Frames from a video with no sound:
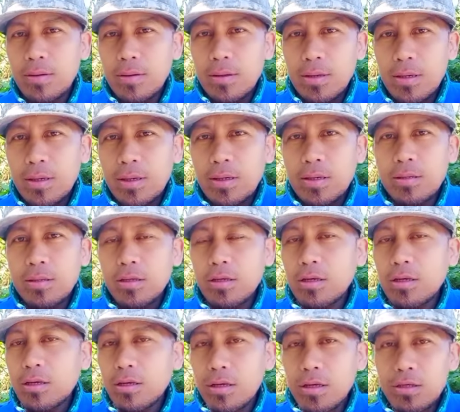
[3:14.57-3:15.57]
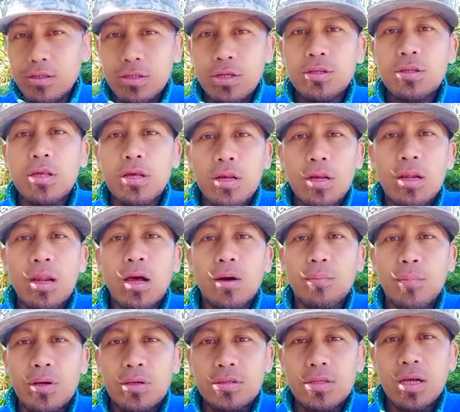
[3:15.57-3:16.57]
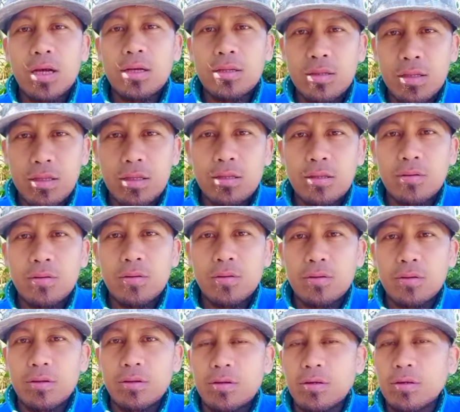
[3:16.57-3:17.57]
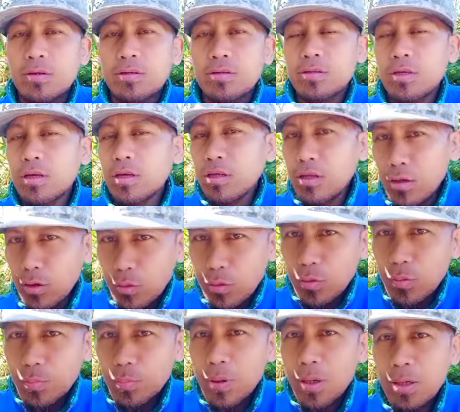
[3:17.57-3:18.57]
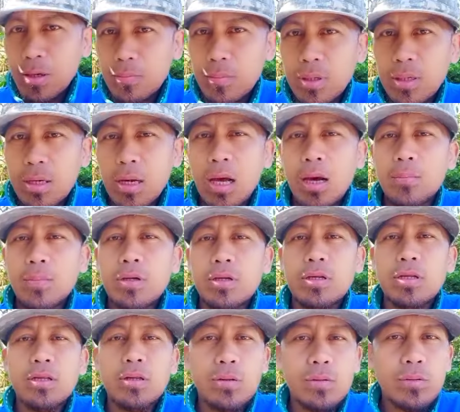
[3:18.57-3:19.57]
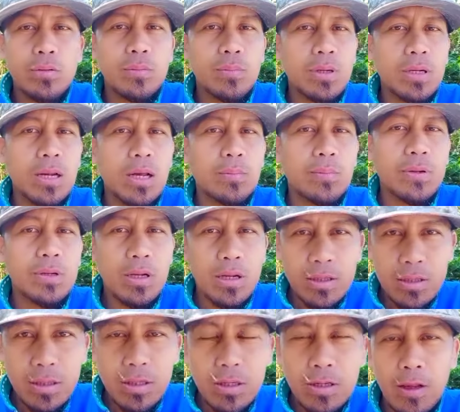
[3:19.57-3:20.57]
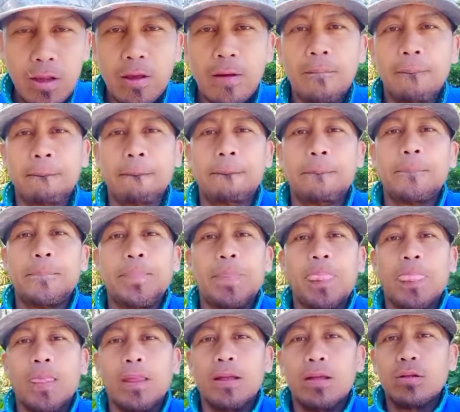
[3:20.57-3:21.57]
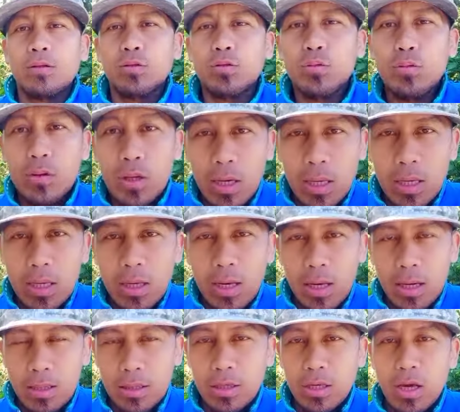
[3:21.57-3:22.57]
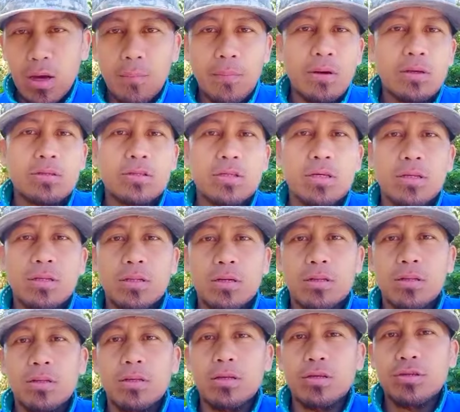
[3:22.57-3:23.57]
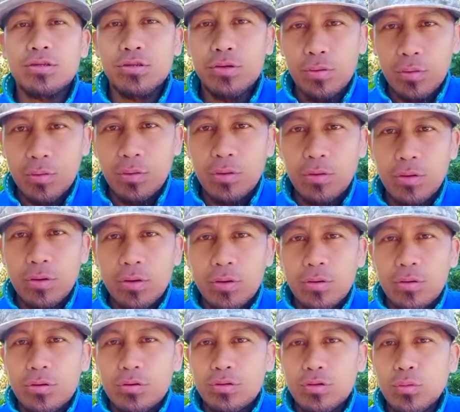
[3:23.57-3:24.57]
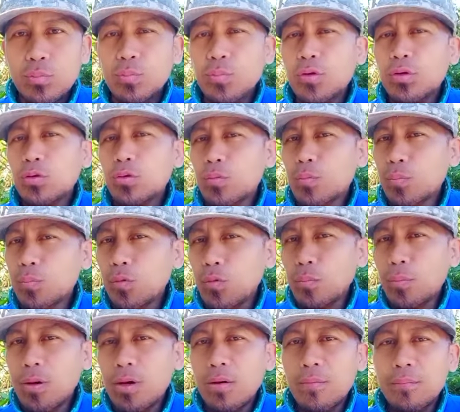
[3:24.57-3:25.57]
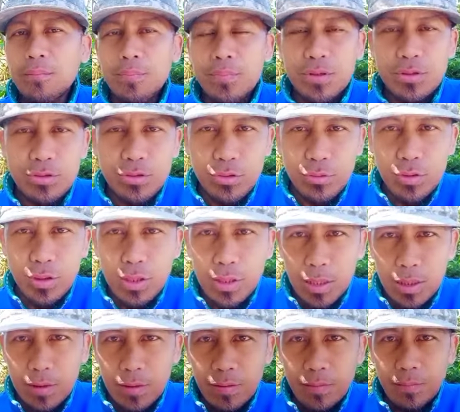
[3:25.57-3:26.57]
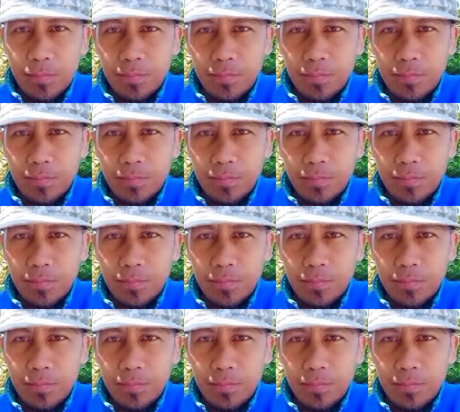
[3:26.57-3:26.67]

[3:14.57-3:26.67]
at isinir lamang sa atin sa inyo para malaman ninyo, malaman natin na tunay ang Yamashita treasure. So, yun pong mga video na yan